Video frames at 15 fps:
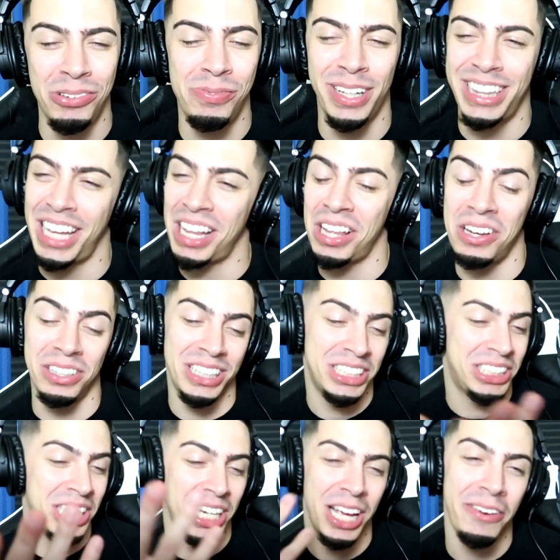tú me entiendes, yo
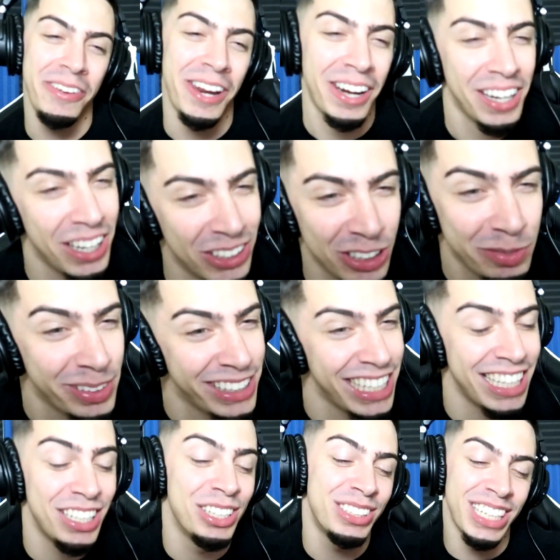te chingué bien rico, tú me entiendes,